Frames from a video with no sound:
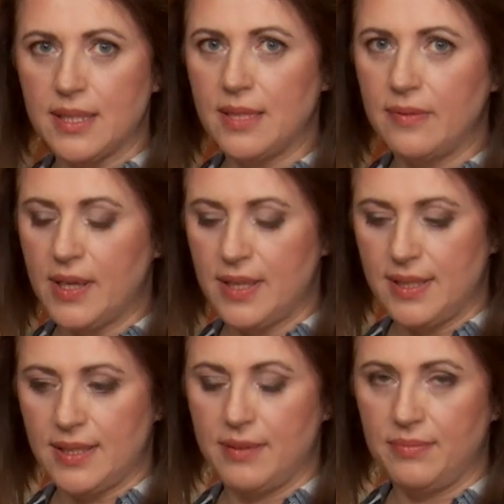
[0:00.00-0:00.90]

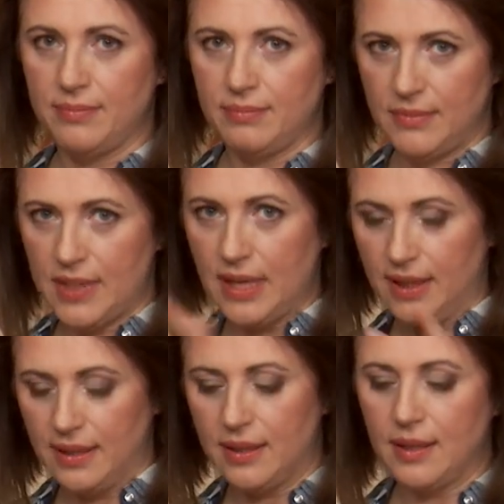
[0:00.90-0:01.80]
называется
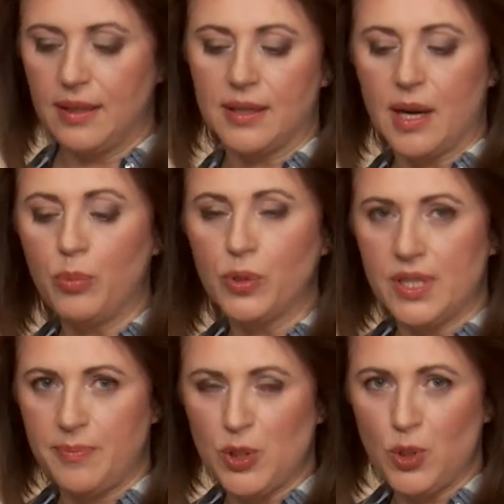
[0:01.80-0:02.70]
для э,
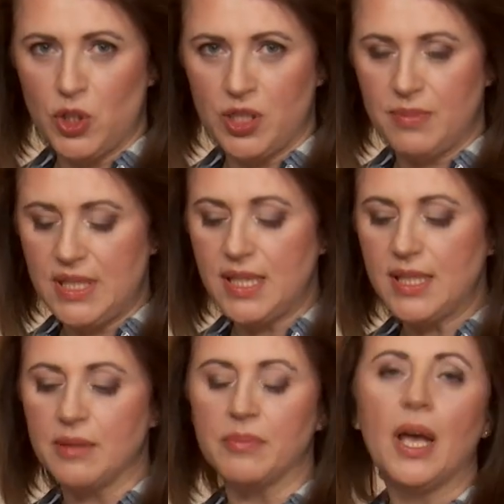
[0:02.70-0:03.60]
работы с песочным
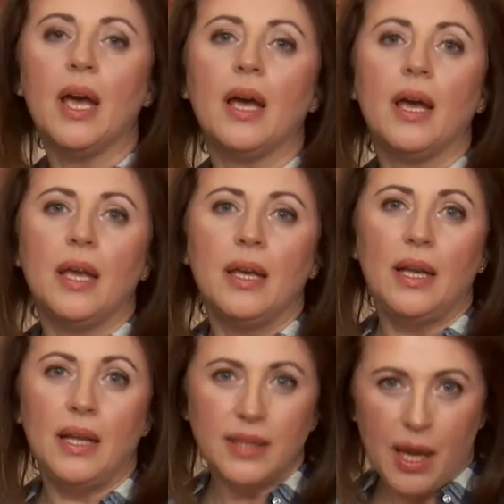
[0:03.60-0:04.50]
тестом –
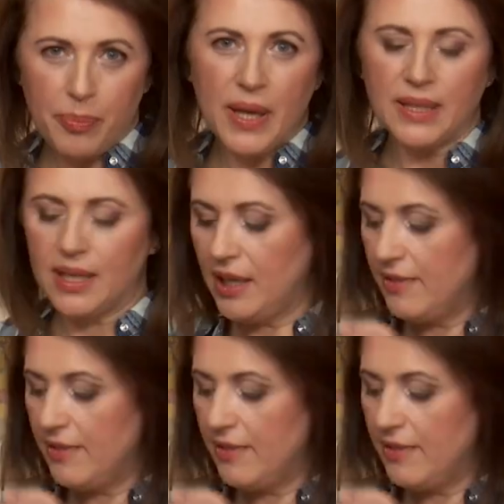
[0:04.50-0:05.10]
или лопатка,